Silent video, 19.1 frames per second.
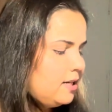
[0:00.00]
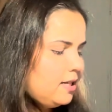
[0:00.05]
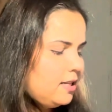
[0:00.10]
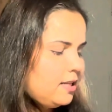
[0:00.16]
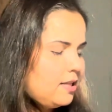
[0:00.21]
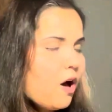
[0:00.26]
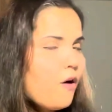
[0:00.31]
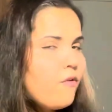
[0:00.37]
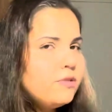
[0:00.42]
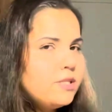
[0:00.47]

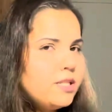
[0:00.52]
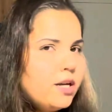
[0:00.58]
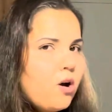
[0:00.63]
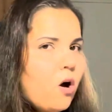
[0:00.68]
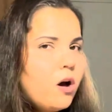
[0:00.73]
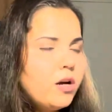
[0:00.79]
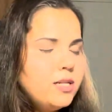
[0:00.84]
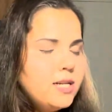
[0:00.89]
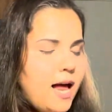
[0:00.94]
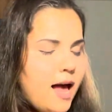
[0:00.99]
Então você
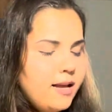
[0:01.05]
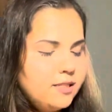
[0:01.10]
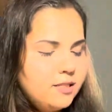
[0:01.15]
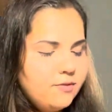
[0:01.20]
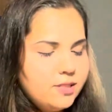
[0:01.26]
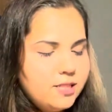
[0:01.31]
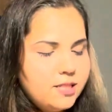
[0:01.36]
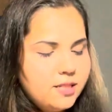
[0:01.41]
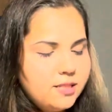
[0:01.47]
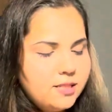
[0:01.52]
corre lá e se
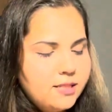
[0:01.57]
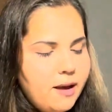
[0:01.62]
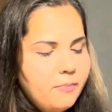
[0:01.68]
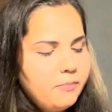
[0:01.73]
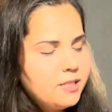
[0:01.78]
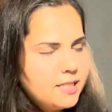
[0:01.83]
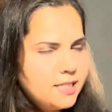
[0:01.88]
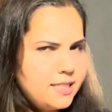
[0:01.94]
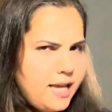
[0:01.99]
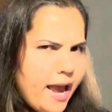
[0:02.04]
você quiser,
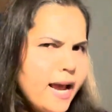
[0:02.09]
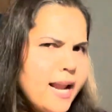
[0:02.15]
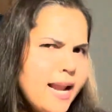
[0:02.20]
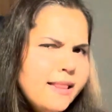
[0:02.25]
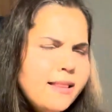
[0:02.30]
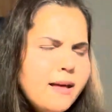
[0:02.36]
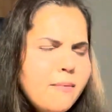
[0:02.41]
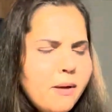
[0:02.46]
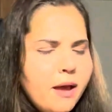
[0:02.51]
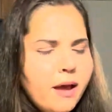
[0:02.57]
me segue lá
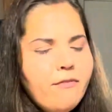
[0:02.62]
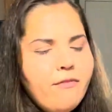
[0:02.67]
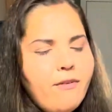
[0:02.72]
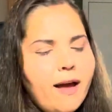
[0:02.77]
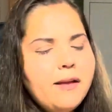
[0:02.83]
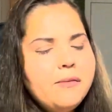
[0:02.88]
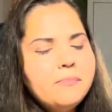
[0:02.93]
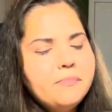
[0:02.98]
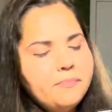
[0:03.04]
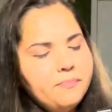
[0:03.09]
também, vai.